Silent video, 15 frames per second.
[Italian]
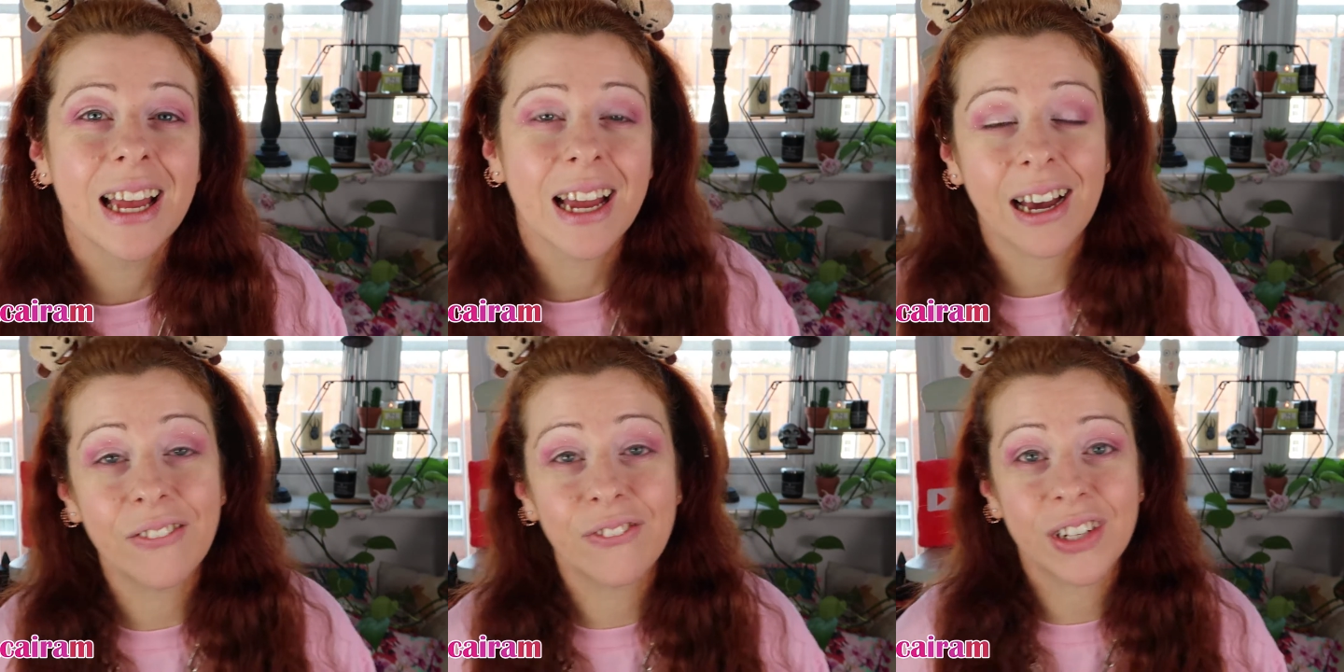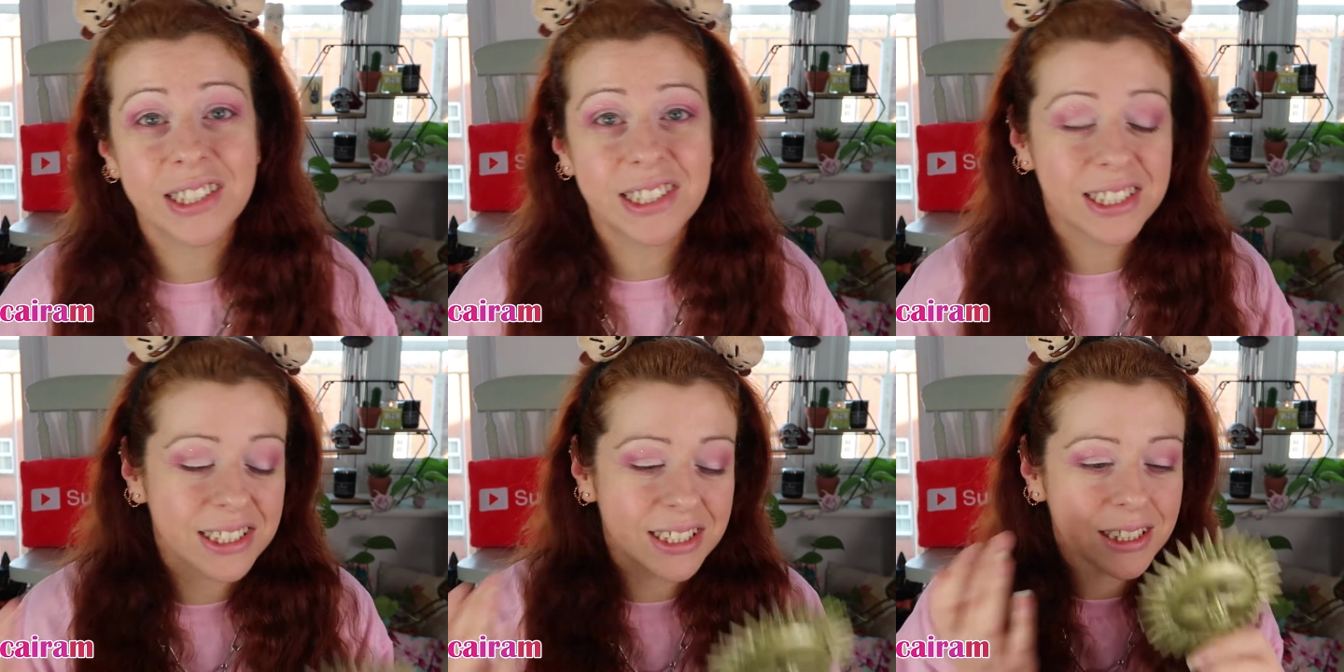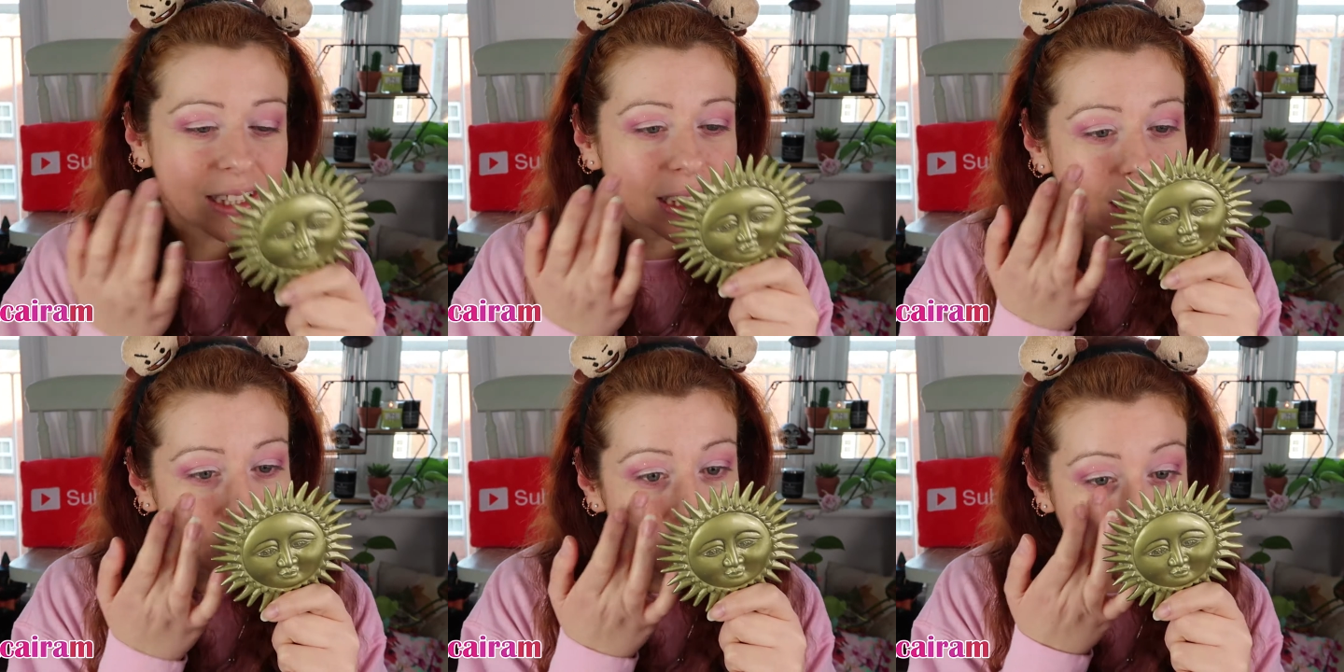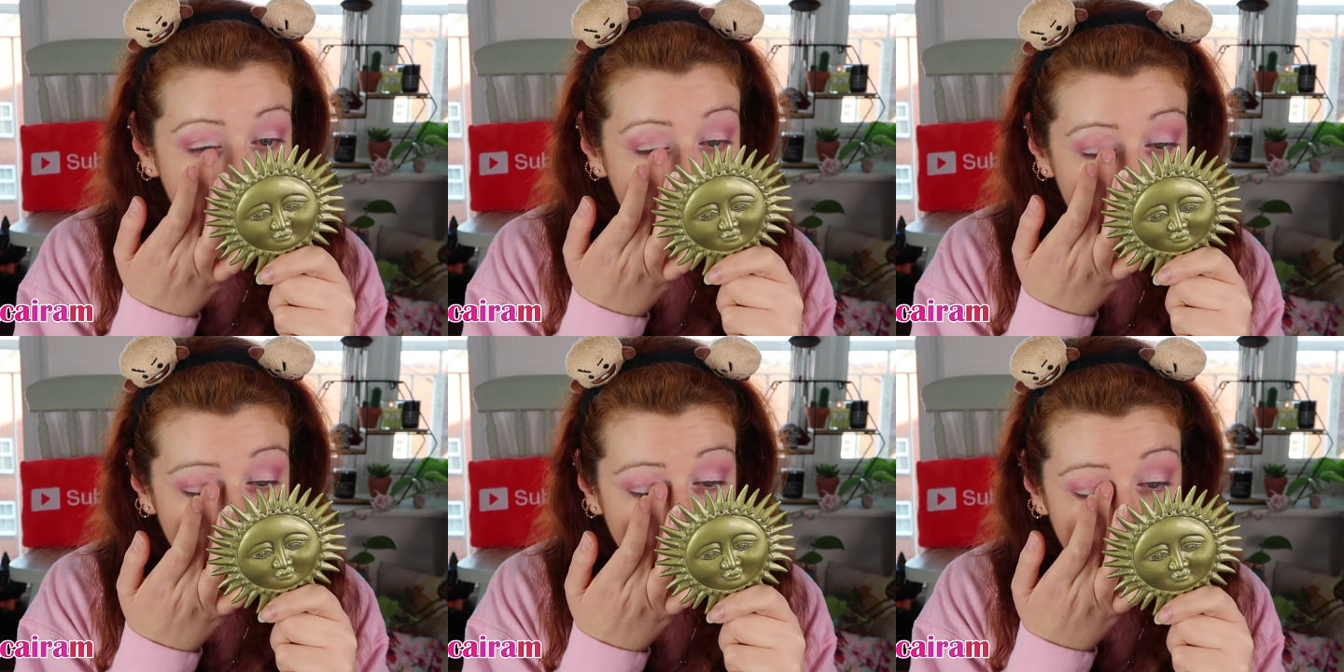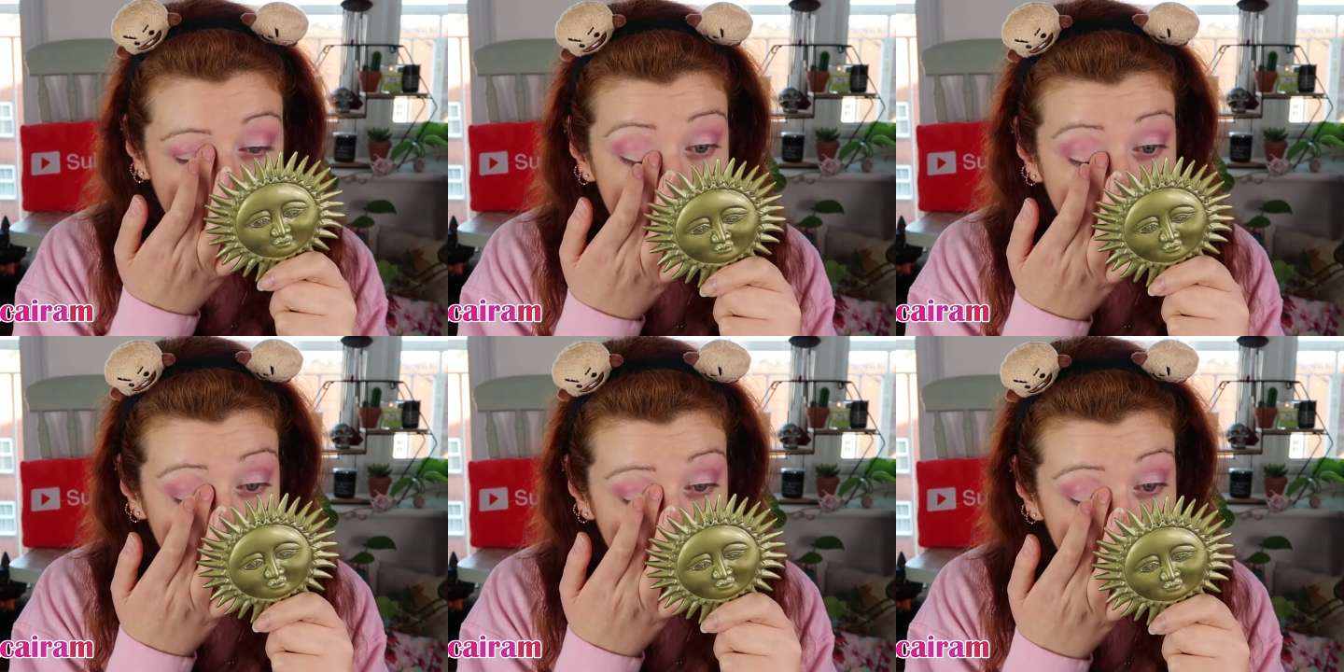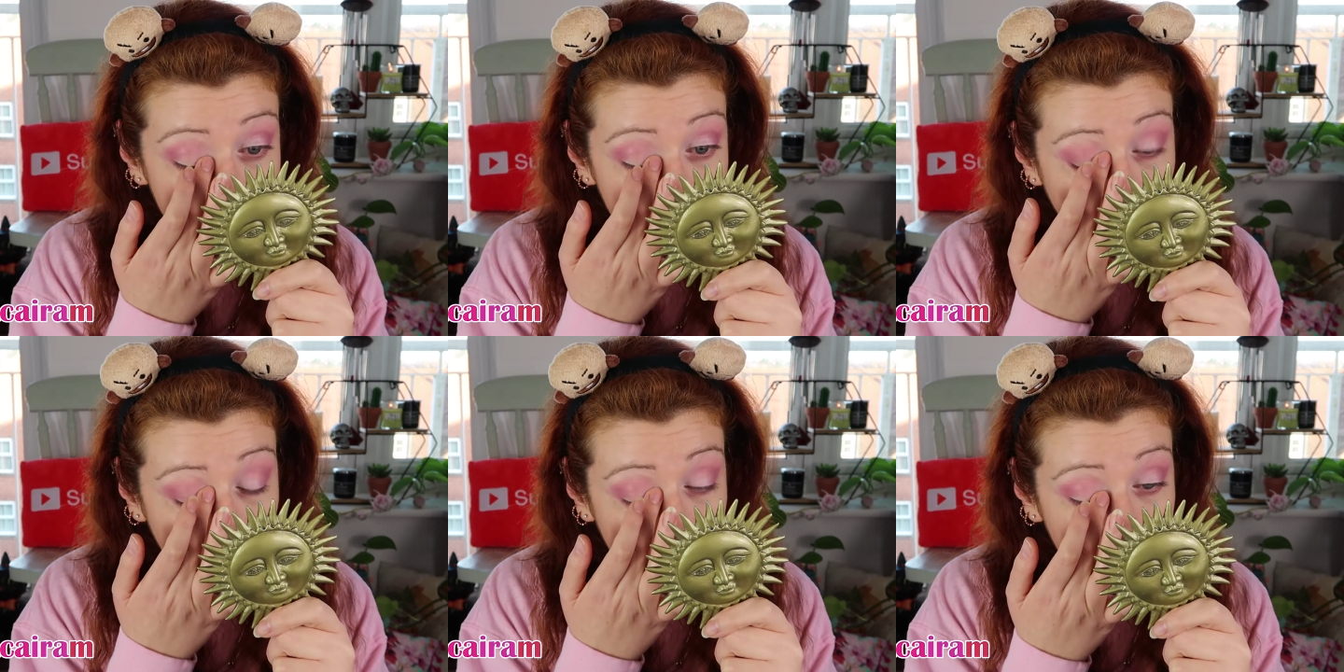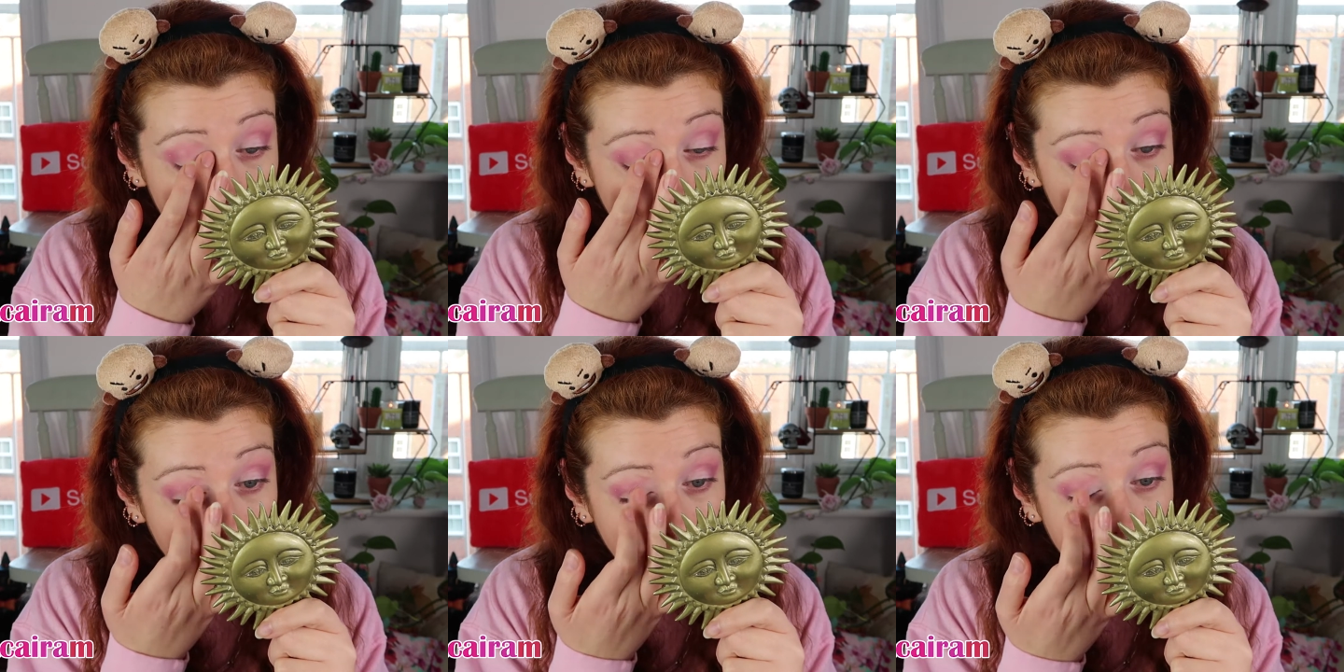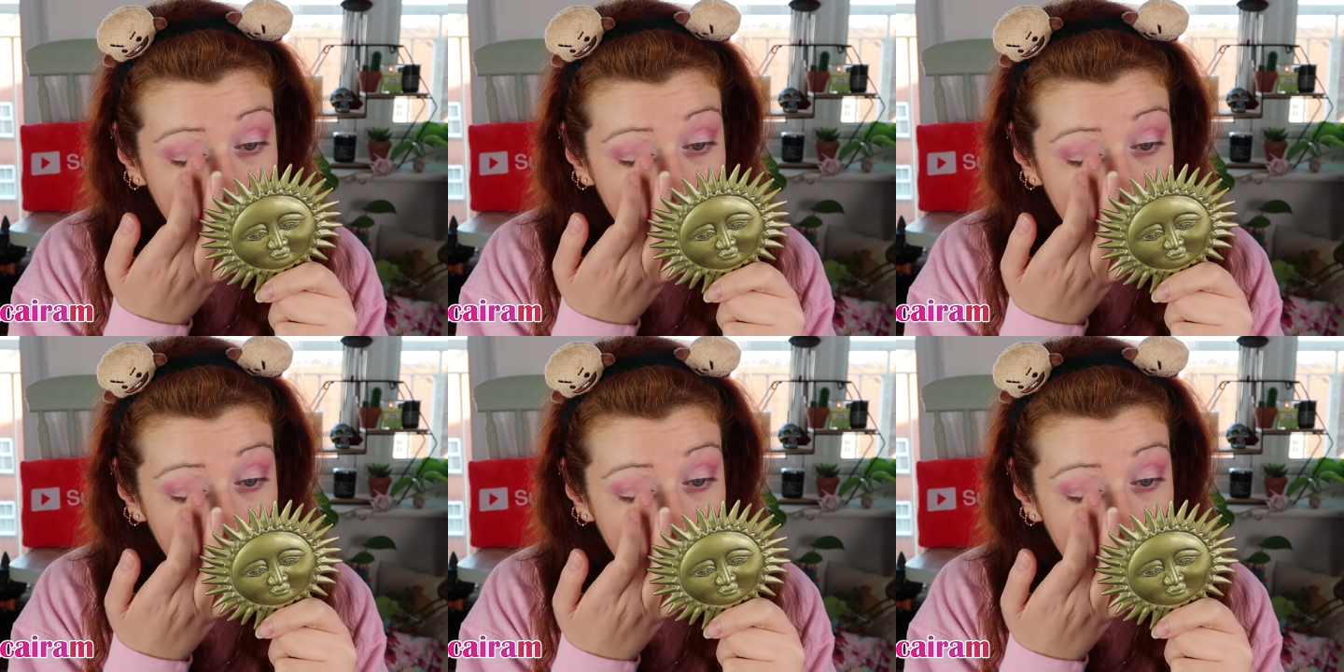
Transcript: a farsi sentire di più nell'ultimo periodo?